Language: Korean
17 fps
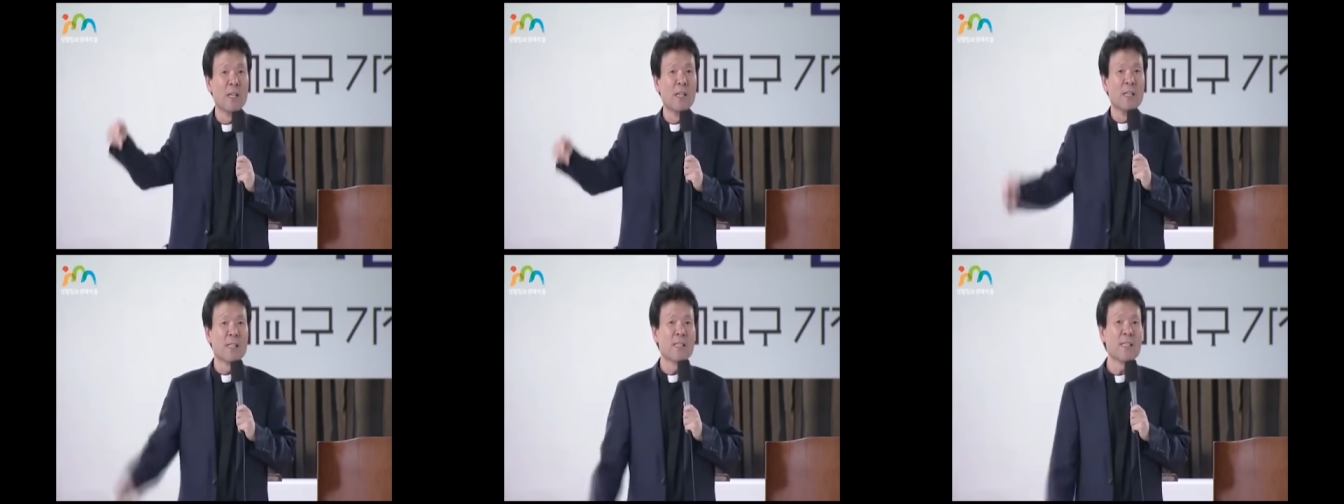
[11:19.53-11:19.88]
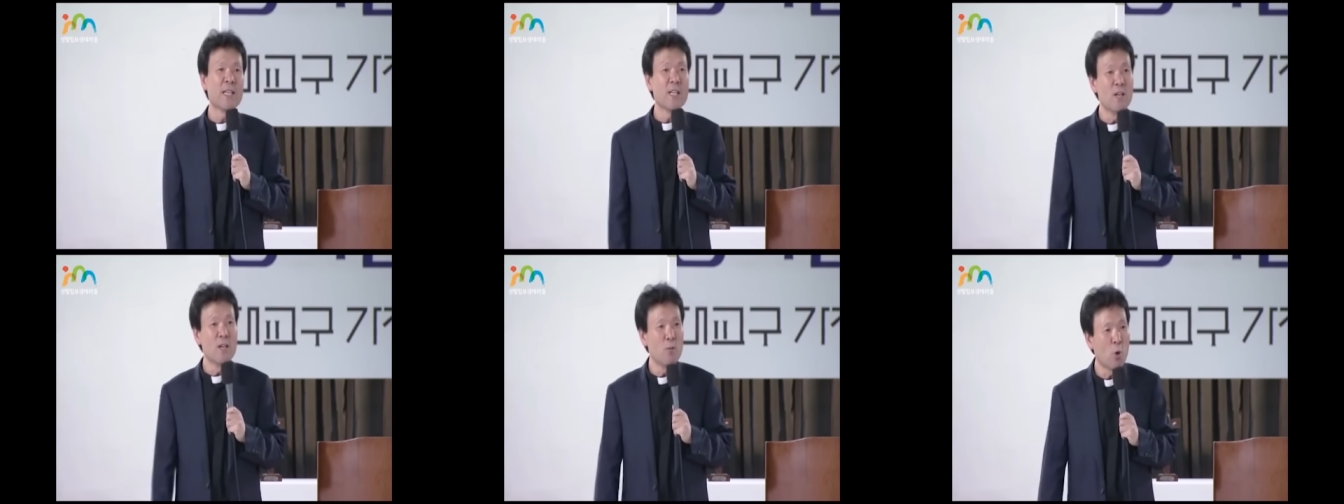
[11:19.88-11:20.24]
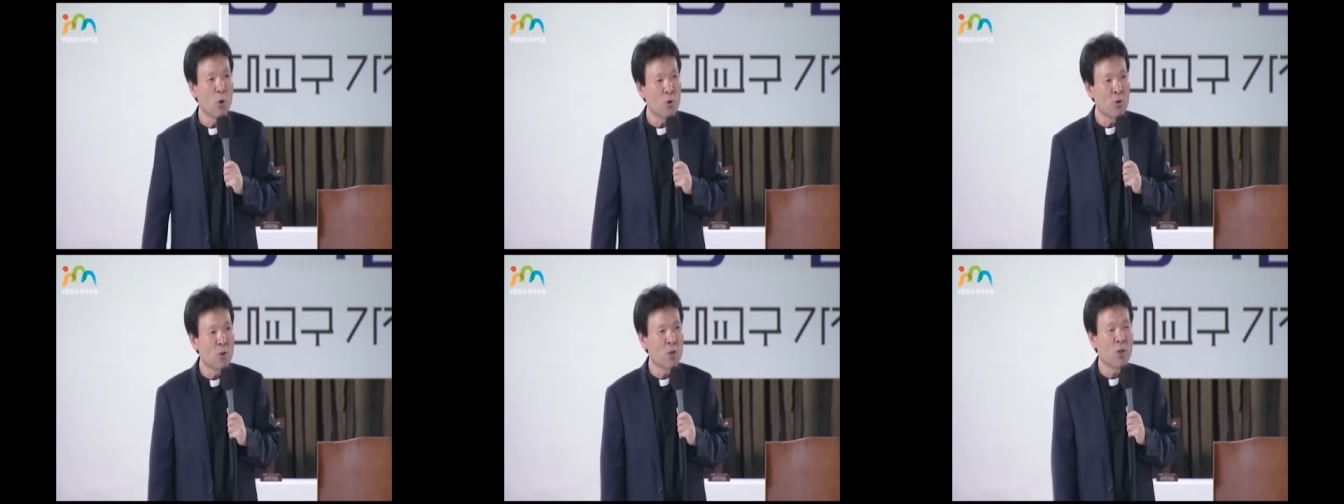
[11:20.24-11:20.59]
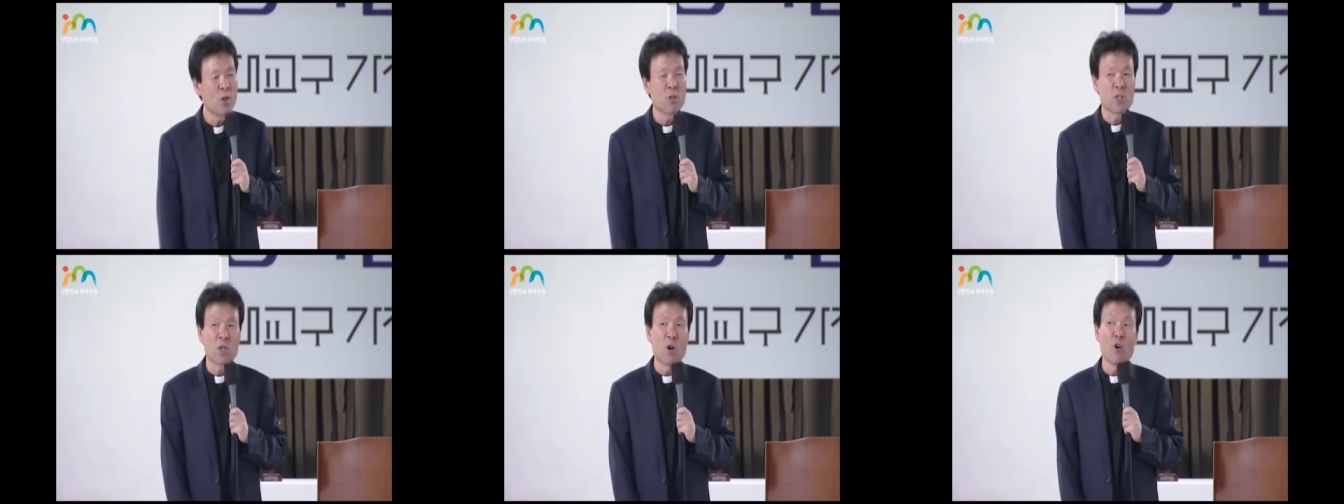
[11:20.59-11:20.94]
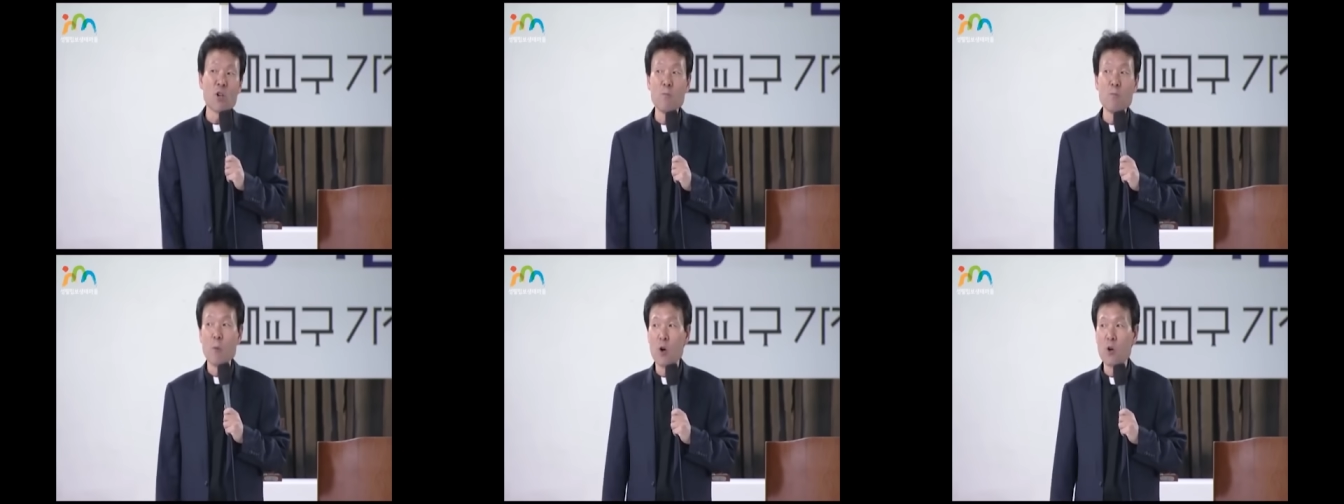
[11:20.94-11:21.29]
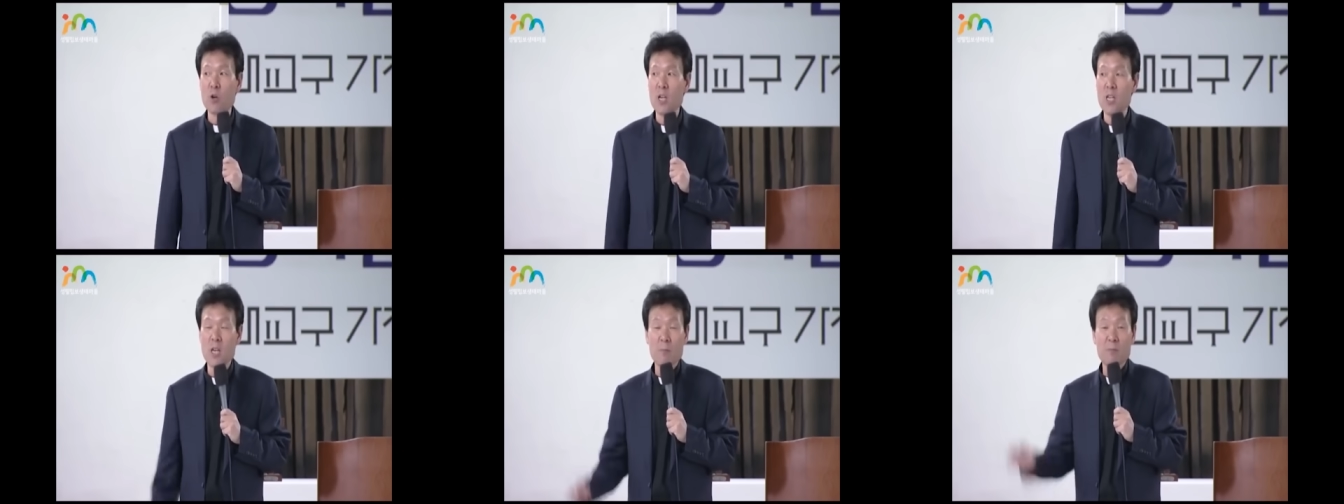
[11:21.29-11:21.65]
근데 일본은요 성이 몇
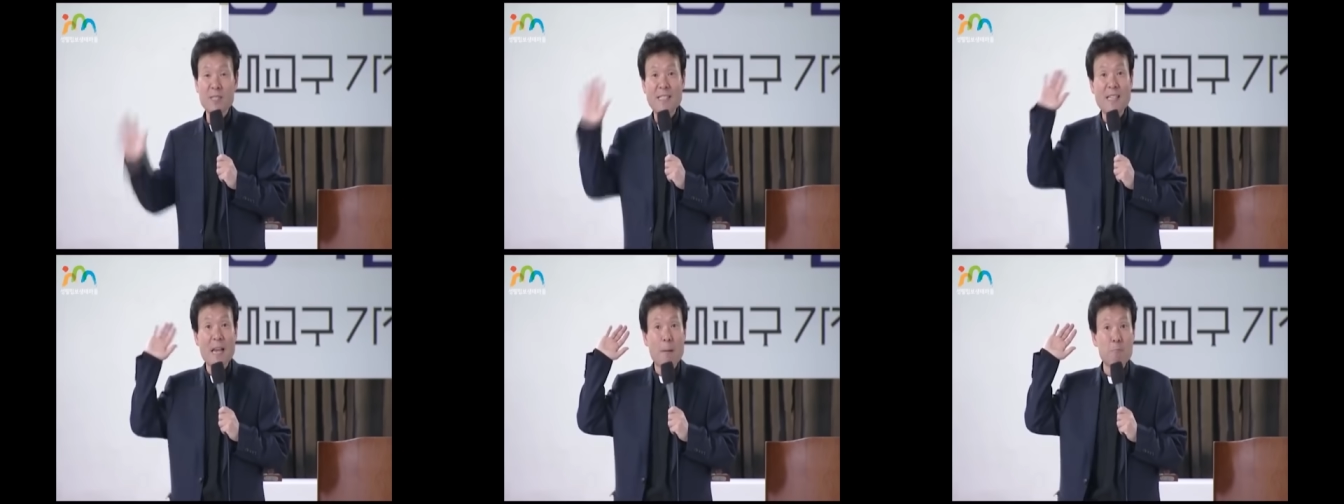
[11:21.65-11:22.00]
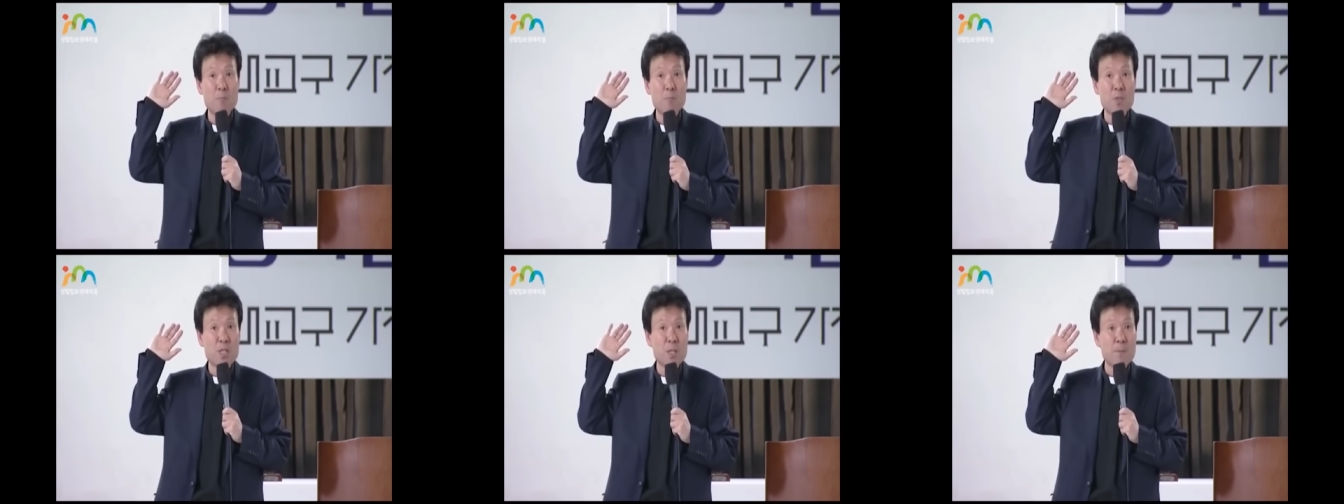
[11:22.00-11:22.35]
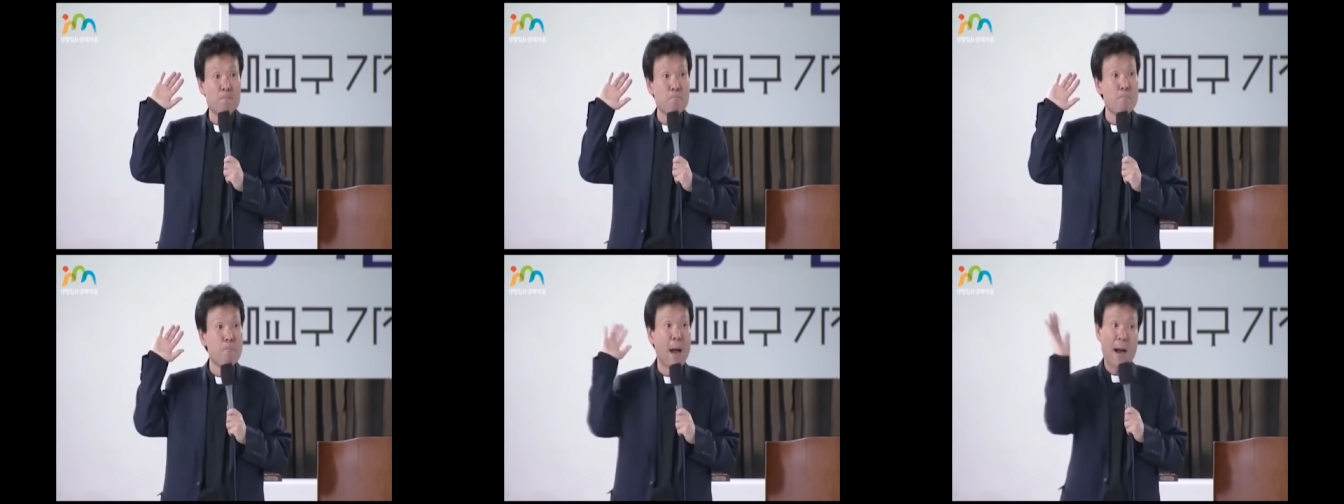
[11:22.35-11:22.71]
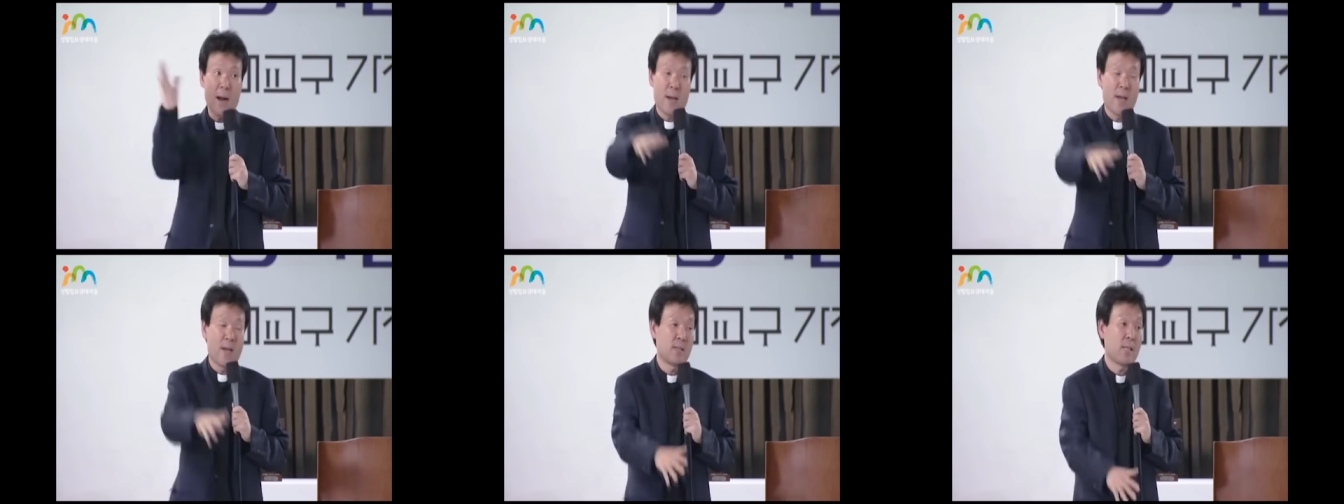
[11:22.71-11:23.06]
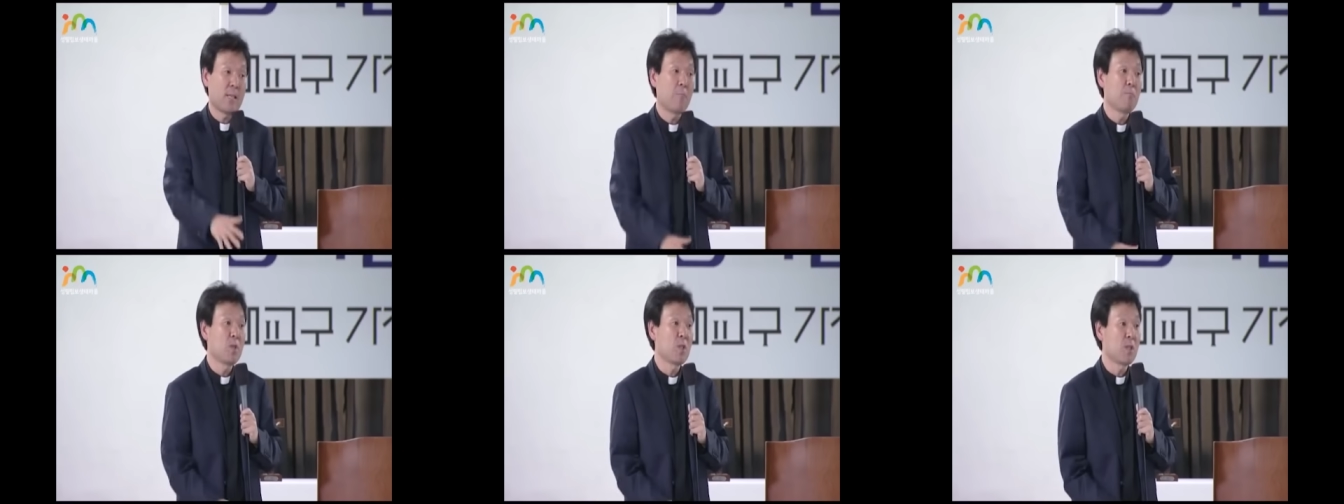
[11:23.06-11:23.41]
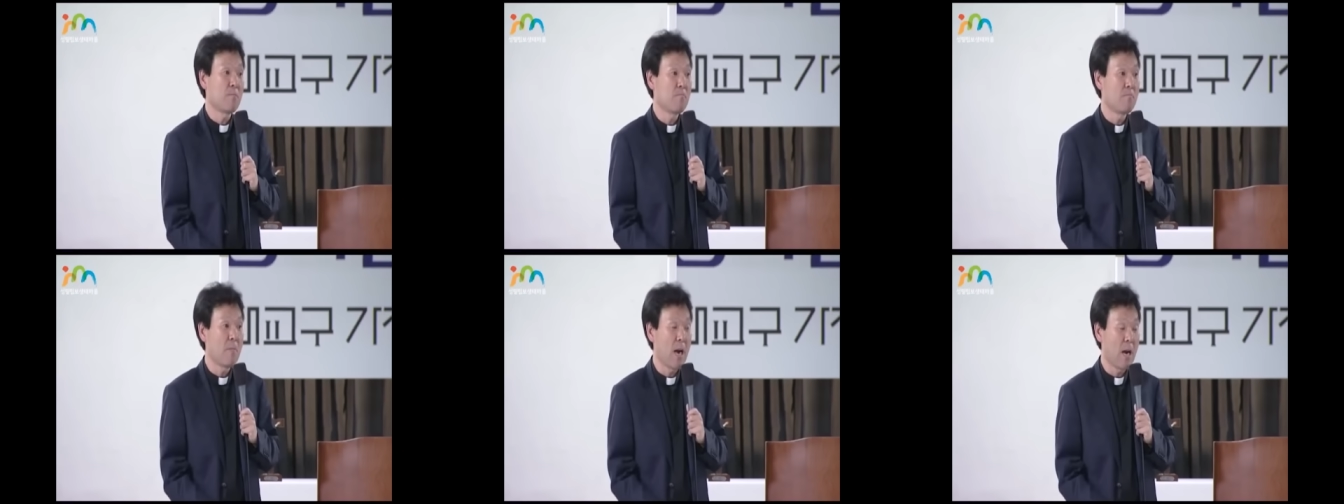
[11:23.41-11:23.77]
개냐면 30만 개,
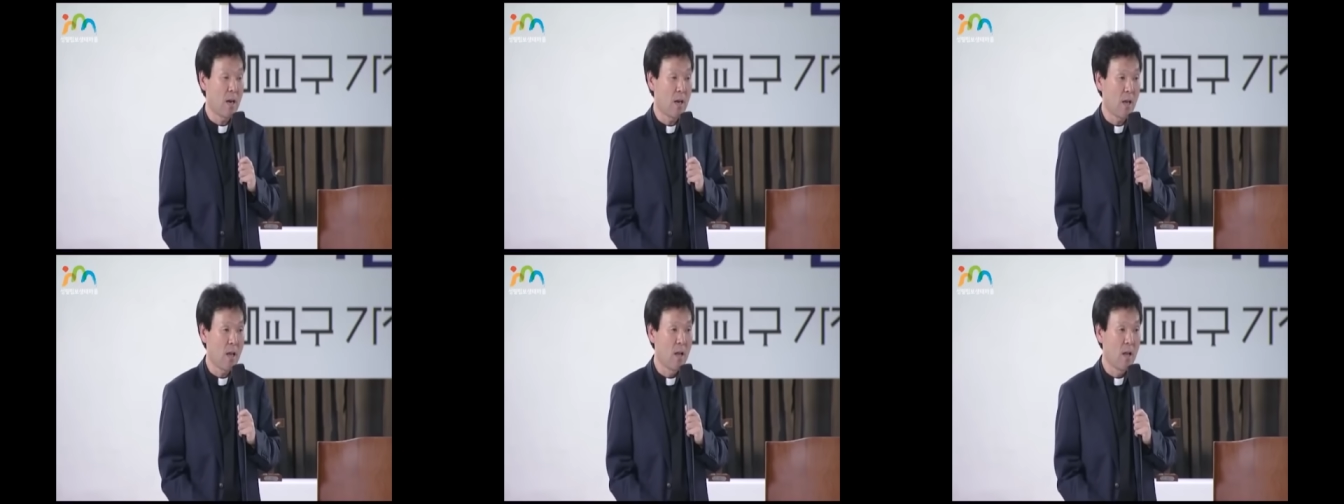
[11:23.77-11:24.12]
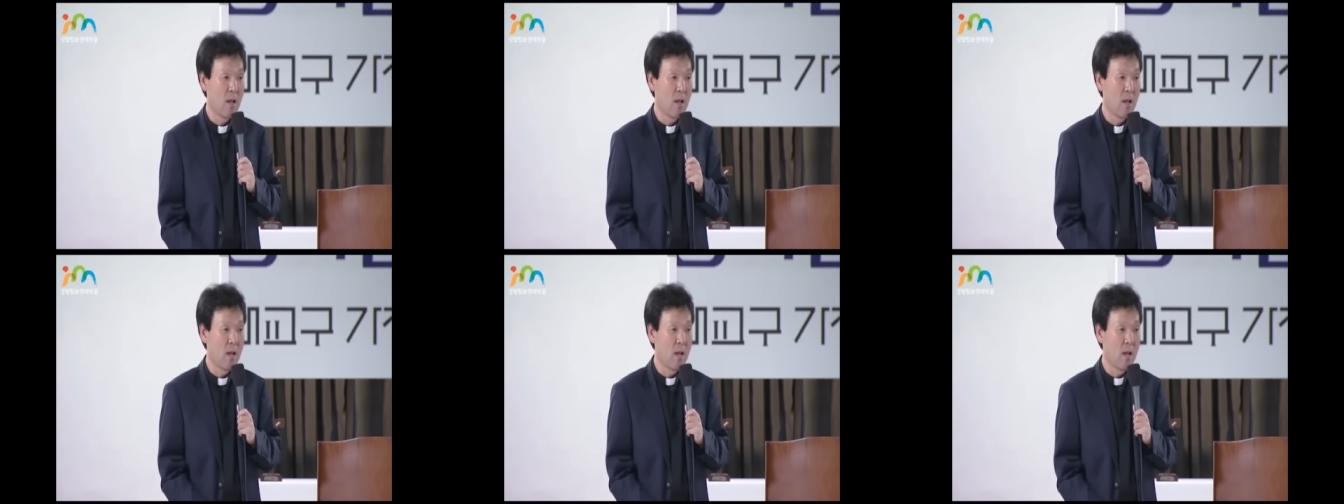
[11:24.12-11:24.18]
30만 개.